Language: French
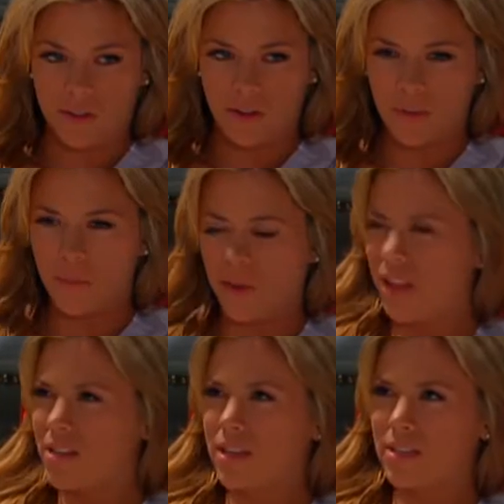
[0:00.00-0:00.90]
ne pourrai pas me
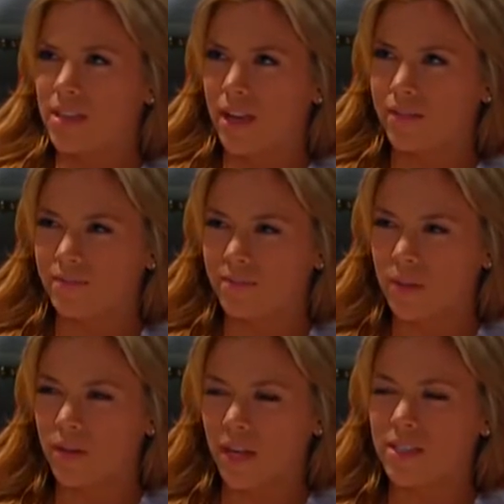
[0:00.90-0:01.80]
reposer, mais
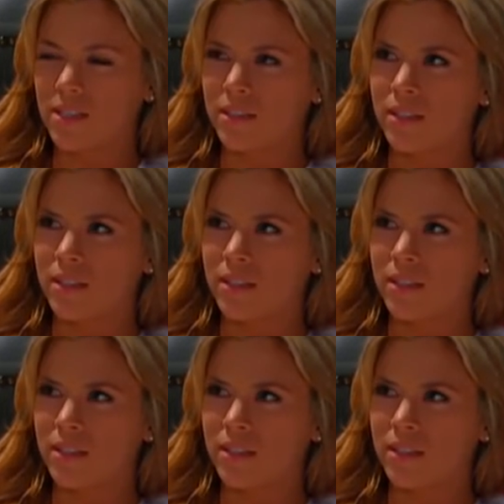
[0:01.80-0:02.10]
merci.